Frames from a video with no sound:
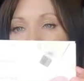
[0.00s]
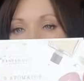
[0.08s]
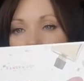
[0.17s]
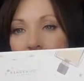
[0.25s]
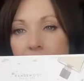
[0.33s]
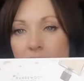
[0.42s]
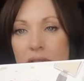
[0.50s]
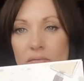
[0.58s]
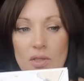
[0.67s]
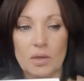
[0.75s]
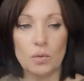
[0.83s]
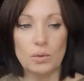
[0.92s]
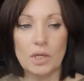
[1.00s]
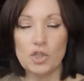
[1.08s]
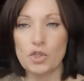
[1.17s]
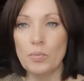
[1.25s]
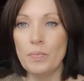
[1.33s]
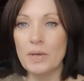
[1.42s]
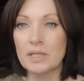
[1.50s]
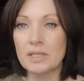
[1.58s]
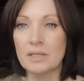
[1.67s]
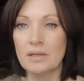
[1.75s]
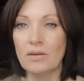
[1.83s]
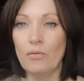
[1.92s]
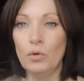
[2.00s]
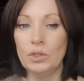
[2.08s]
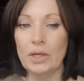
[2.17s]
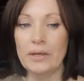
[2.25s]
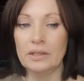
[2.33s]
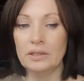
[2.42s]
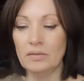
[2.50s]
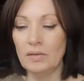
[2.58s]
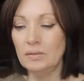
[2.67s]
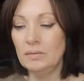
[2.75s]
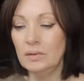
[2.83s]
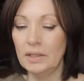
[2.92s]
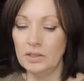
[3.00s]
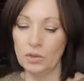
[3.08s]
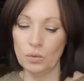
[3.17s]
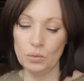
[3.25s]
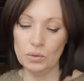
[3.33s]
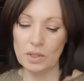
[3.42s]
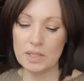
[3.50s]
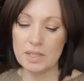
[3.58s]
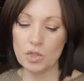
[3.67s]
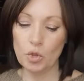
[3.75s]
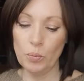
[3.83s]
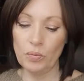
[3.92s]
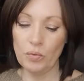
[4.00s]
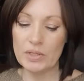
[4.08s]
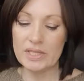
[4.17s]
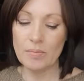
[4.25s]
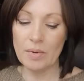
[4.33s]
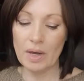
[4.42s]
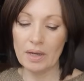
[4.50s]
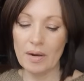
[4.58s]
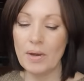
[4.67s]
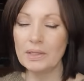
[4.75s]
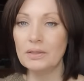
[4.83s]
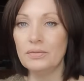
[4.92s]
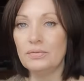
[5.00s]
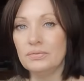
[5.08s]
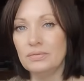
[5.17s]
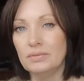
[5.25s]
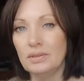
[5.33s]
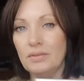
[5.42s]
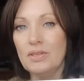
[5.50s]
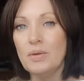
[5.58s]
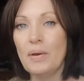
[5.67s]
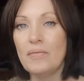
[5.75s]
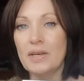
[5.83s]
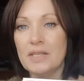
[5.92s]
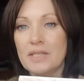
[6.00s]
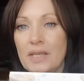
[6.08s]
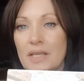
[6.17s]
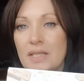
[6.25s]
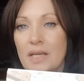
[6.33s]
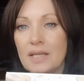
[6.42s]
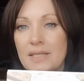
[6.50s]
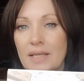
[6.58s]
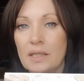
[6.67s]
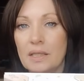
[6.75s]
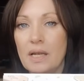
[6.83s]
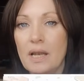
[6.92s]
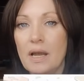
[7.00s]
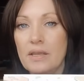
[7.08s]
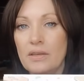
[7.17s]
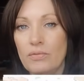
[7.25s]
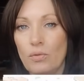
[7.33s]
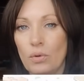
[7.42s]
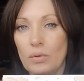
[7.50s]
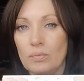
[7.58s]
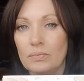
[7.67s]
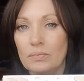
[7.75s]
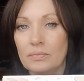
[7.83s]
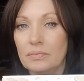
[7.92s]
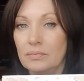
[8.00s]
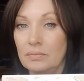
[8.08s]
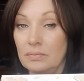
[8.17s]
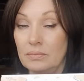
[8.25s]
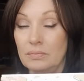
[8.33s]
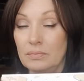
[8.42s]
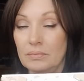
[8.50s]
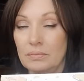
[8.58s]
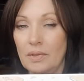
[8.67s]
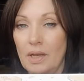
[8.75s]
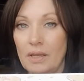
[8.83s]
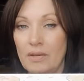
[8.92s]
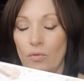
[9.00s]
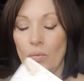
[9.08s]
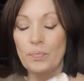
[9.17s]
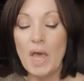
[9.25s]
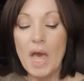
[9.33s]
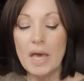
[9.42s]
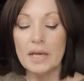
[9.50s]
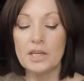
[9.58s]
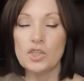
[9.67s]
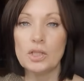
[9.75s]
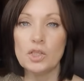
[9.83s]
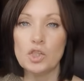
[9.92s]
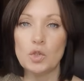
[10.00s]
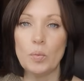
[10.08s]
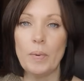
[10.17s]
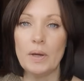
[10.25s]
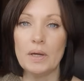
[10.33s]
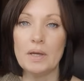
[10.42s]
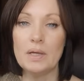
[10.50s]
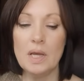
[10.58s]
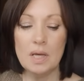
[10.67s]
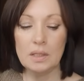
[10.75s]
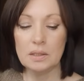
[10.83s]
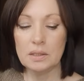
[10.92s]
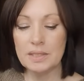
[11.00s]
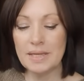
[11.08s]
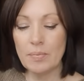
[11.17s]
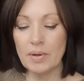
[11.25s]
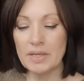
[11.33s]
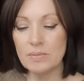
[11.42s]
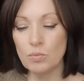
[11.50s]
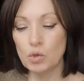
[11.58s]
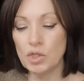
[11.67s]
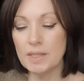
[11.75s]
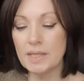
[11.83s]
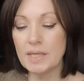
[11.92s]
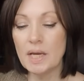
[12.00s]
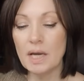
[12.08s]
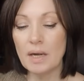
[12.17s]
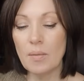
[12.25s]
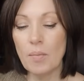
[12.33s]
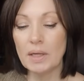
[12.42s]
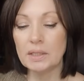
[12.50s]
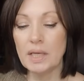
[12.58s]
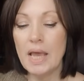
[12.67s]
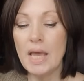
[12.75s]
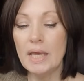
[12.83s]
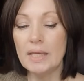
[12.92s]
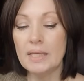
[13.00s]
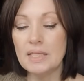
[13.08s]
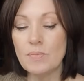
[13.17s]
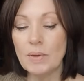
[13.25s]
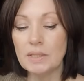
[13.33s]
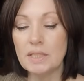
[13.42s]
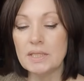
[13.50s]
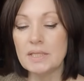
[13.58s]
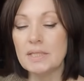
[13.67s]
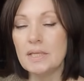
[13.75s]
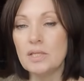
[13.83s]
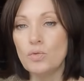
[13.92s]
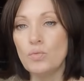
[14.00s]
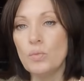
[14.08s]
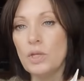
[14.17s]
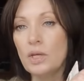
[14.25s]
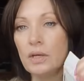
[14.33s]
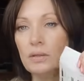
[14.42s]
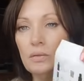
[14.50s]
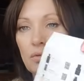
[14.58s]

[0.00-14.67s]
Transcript: Естественно, куда же без вот этого. Это у нас топ-8 ароматов. И вы не поверите, я заказала для него. Для него. Решила, что пора разобрать мужские ароматы. И смотрите, здесь у меня